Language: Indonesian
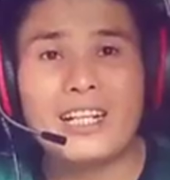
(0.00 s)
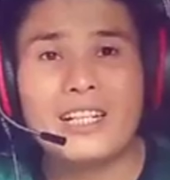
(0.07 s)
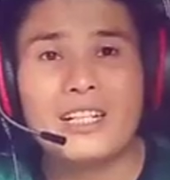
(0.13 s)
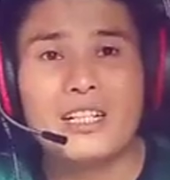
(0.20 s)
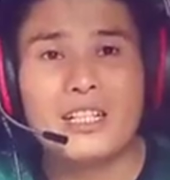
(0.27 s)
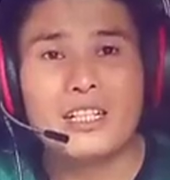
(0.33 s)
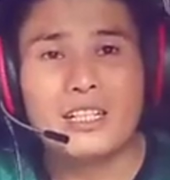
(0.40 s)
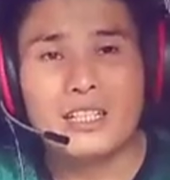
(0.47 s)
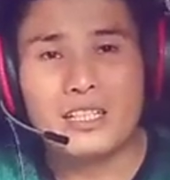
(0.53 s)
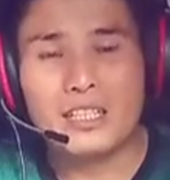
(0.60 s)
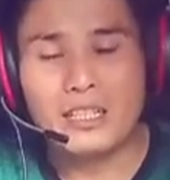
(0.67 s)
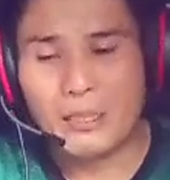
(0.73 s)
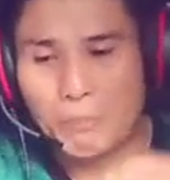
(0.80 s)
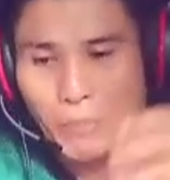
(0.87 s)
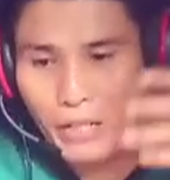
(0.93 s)
ya
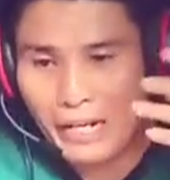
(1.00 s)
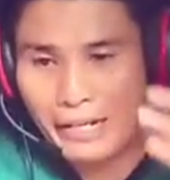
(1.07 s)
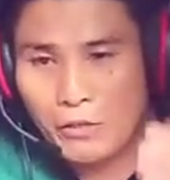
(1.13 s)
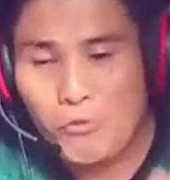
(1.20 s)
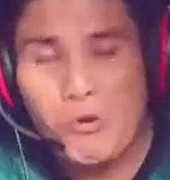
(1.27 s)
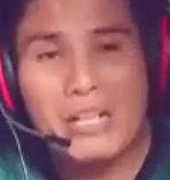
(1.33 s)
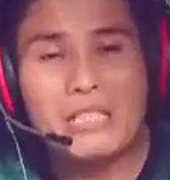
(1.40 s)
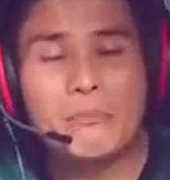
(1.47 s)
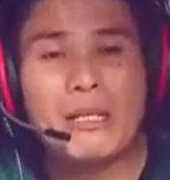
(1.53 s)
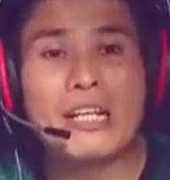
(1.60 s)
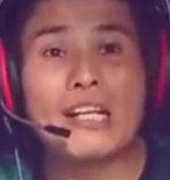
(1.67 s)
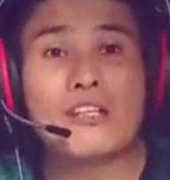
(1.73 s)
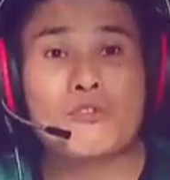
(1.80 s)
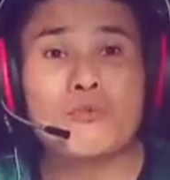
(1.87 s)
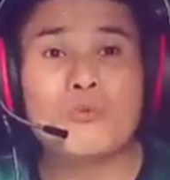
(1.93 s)
Uh, pengakuan iman
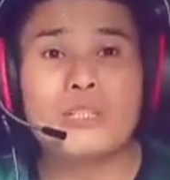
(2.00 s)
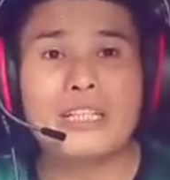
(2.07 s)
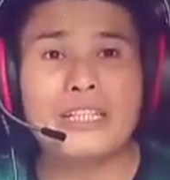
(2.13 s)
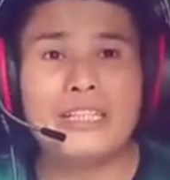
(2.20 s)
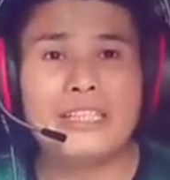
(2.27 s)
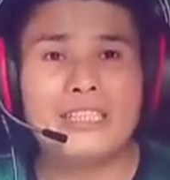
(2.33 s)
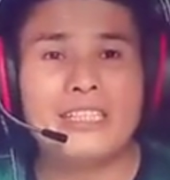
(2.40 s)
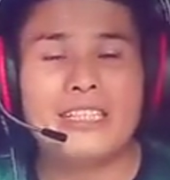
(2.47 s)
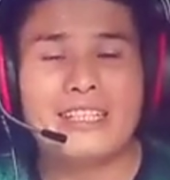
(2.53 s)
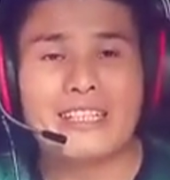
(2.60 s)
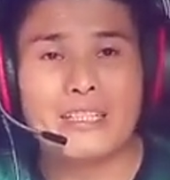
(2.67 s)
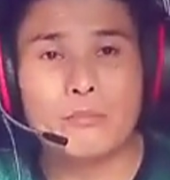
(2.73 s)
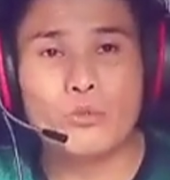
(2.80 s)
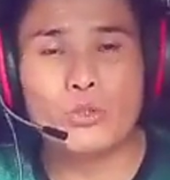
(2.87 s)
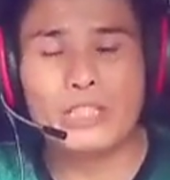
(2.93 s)
rasuli,
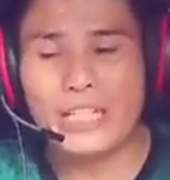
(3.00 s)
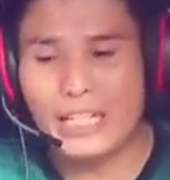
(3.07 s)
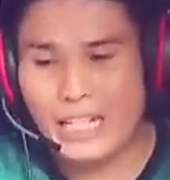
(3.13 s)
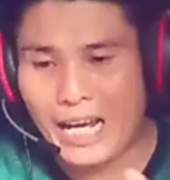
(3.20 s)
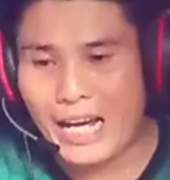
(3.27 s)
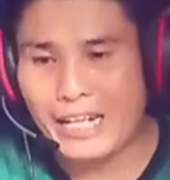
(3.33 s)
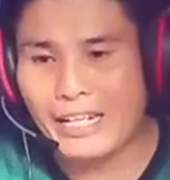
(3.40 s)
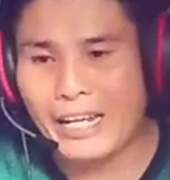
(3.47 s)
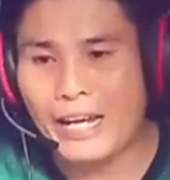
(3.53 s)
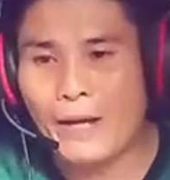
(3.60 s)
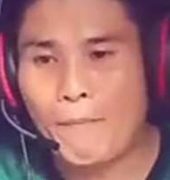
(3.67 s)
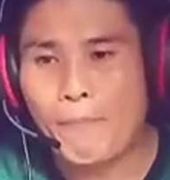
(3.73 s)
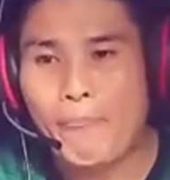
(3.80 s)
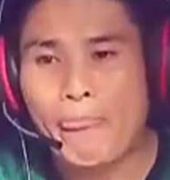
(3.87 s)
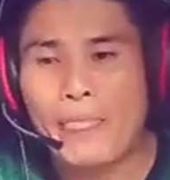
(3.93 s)
kemudian
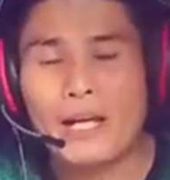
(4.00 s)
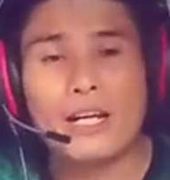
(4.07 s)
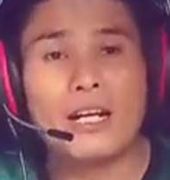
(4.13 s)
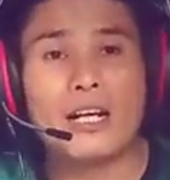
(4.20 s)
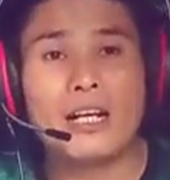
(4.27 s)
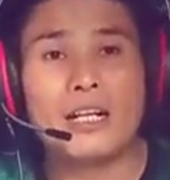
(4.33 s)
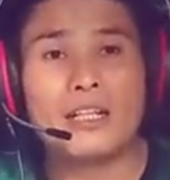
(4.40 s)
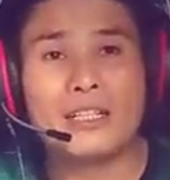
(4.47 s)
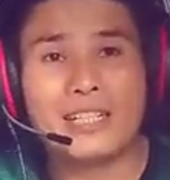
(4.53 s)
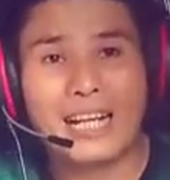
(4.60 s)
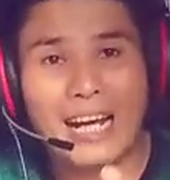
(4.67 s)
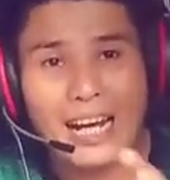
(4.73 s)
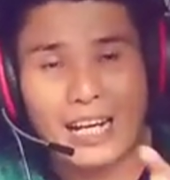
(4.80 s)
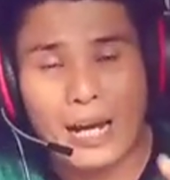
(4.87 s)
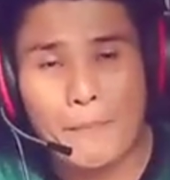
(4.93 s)
ada uh,
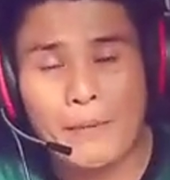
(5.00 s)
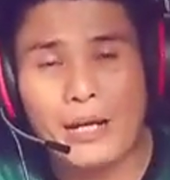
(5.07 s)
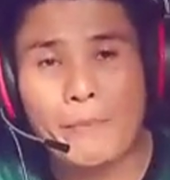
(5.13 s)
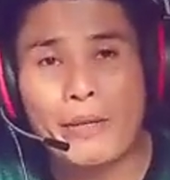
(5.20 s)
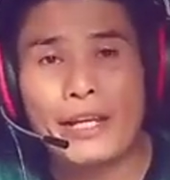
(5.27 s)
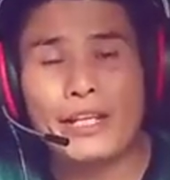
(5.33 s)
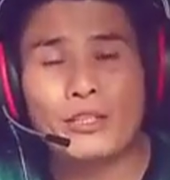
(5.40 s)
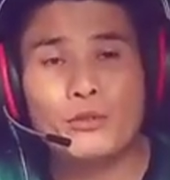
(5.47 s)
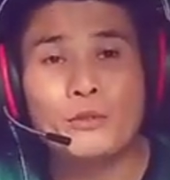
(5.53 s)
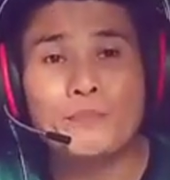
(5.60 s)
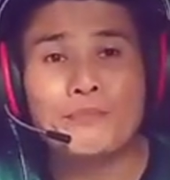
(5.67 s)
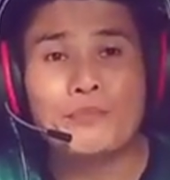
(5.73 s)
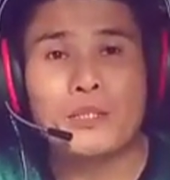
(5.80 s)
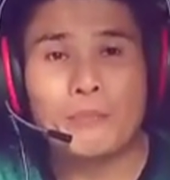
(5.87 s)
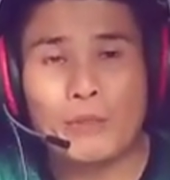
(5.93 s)
ke, apa namanya itu
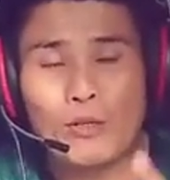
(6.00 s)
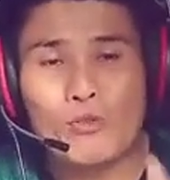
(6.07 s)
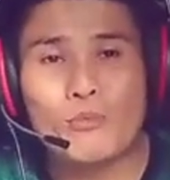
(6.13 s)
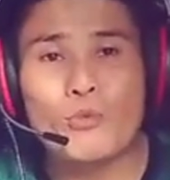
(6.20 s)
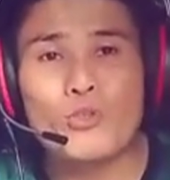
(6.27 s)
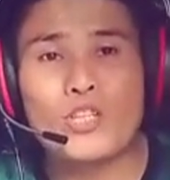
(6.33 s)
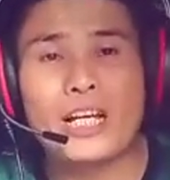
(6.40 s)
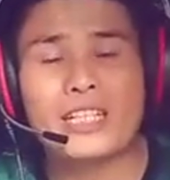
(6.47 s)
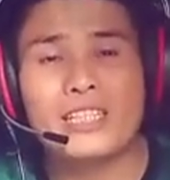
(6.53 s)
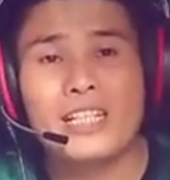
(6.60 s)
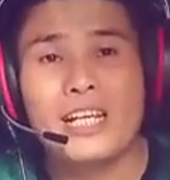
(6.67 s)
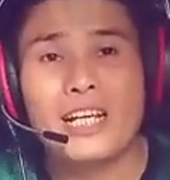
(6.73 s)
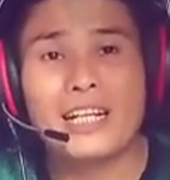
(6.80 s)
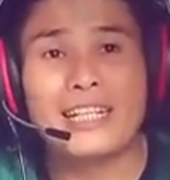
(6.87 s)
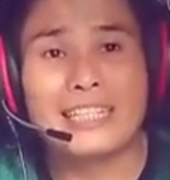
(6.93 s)
perumusan
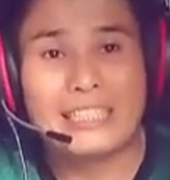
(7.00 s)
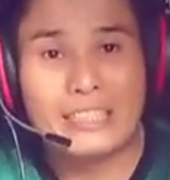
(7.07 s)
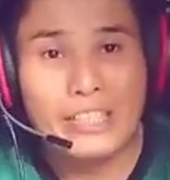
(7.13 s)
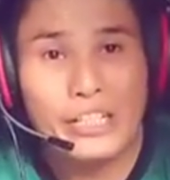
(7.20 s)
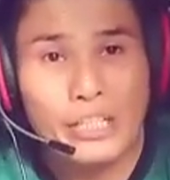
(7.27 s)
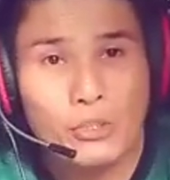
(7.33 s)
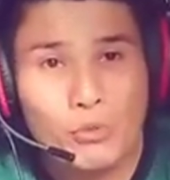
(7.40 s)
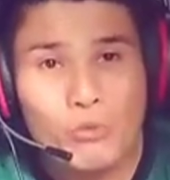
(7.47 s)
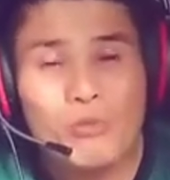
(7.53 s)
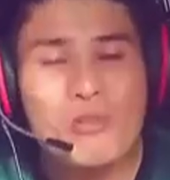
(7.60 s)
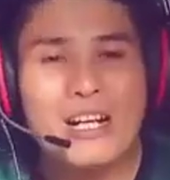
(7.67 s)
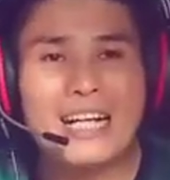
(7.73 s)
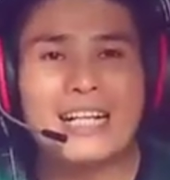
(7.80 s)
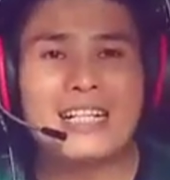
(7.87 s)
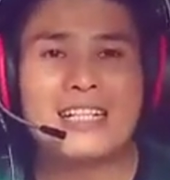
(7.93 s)
uh,
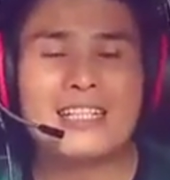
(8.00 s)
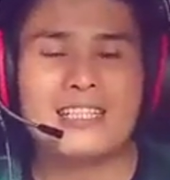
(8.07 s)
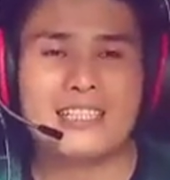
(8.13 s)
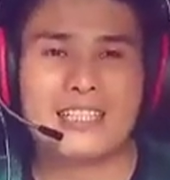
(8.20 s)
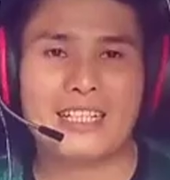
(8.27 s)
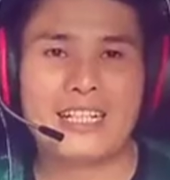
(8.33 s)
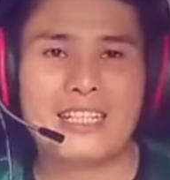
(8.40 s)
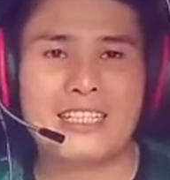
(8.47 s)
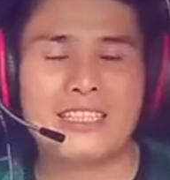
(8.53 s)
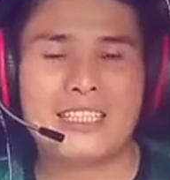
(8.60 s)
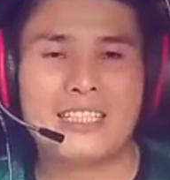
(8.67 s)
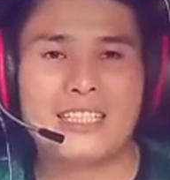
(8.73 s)
tritunggal, ya.